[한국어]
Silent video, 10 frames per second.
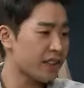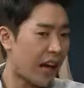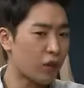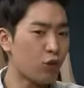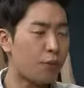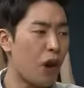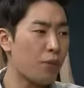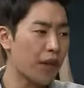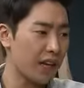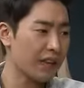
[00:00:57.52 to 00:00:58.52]
나도
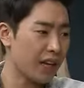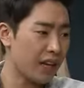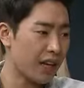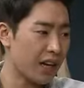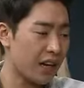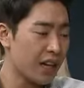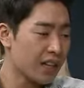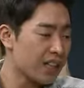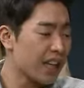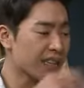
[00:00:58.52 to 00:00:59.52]
배우면 안 나.
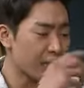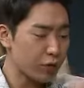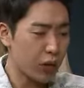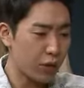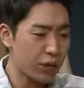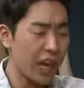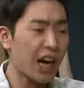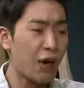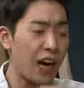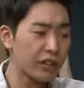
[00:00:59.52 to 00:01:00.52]
네가 삼수생이고
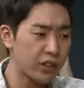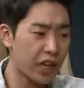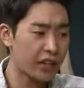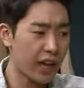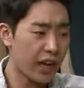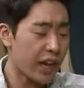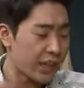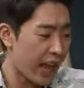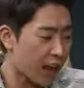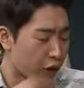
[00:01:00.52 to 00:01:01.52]
내가 과외 선생인데
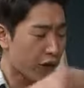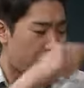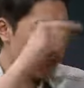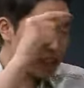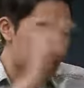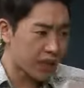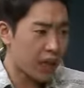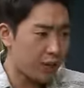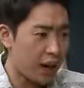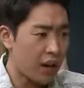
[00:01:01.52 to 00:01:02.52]
내가 너를 가르친다고
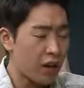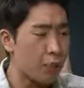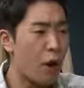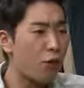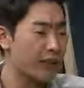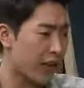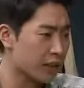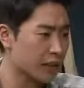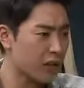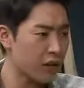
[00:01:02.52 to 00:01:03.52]
생각해봐. 그거 배우면 나겠어?